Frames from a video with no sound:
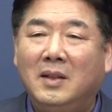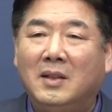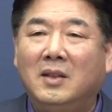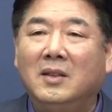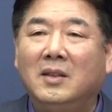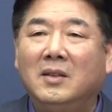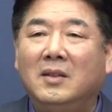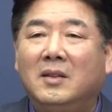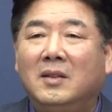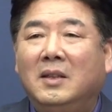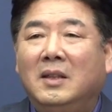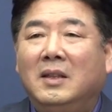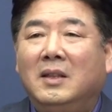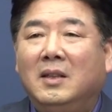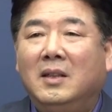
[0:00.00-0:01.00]
그
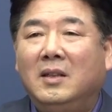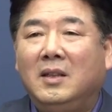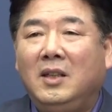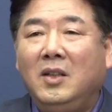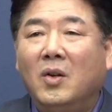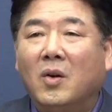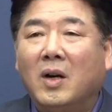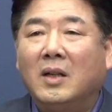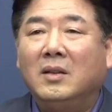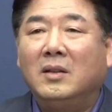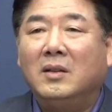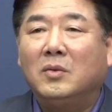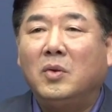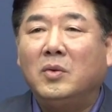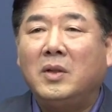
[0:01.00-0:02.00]

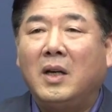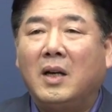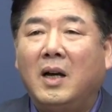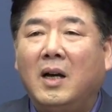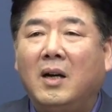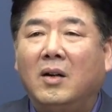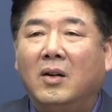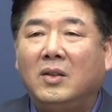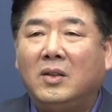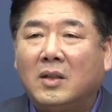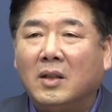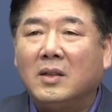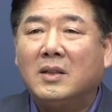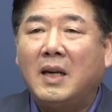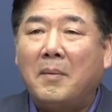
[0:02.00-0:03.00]
이용하는 소재가
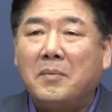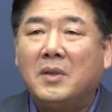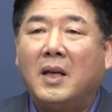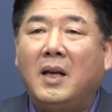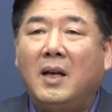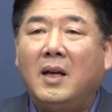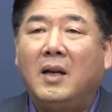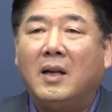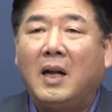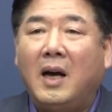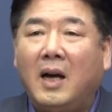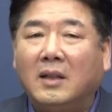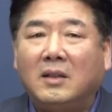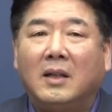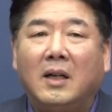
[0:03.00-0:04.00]
어떤 참사라
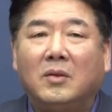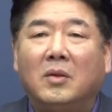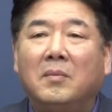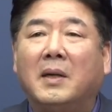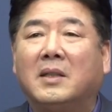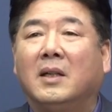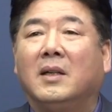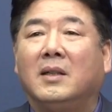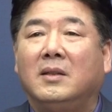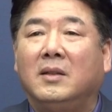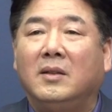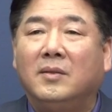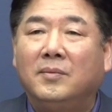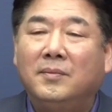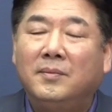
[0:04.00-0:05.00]
하더라도
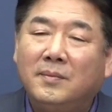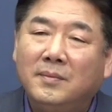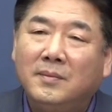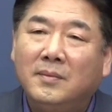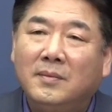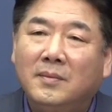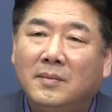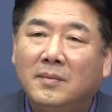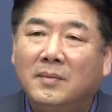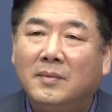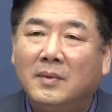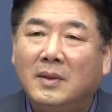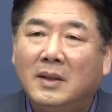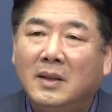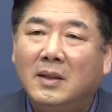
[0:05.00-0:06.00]
마찬가지예요.
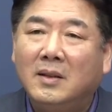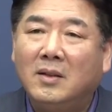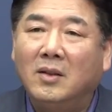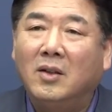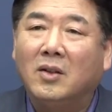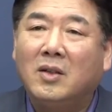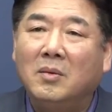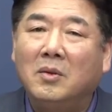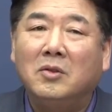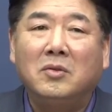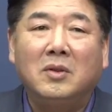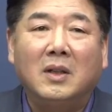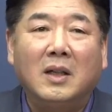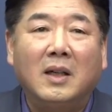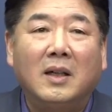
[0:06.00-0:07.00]
저
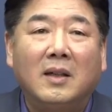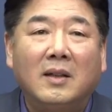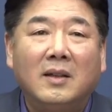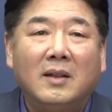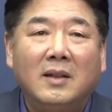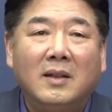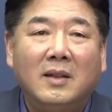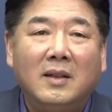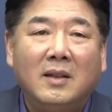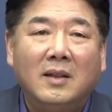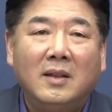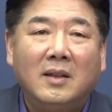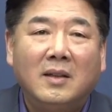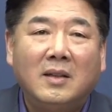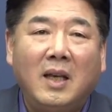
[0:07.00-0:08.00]
김어준이가
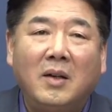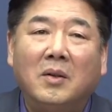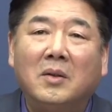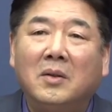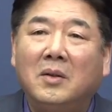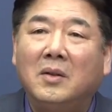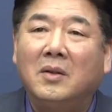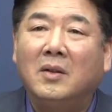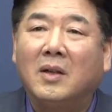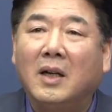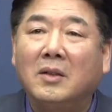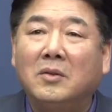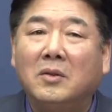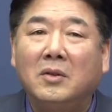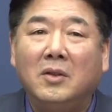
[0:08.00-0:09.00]
세월호
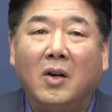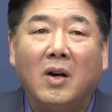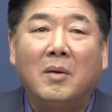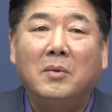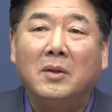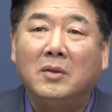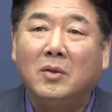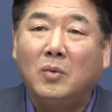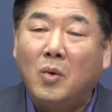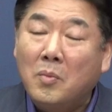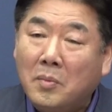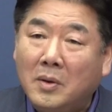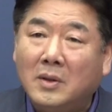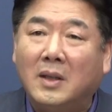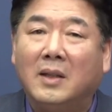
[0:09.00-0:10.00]
가지고 영화 벌어서
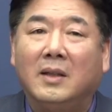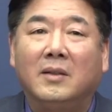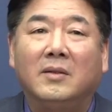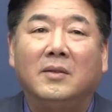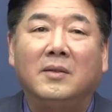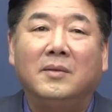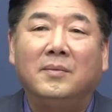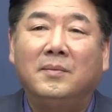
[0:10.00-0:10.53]
돈 벌잖아요.